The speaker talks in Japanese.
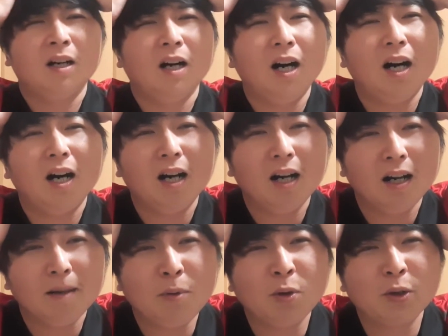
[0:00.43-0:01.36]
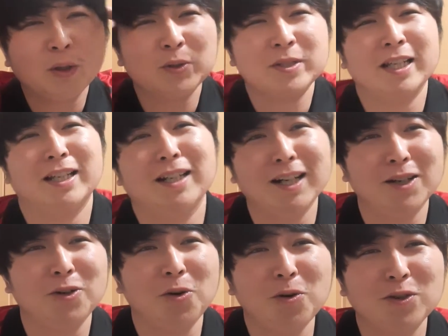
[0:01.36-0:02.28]
ああ、もう今日せっ
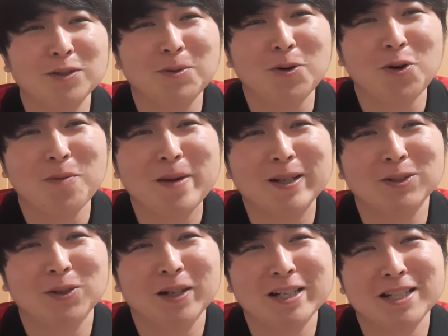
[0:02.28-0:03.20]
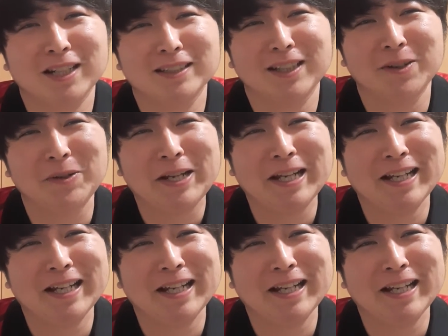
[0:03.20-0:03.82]
かく大久保を褒める動画にしたかったのに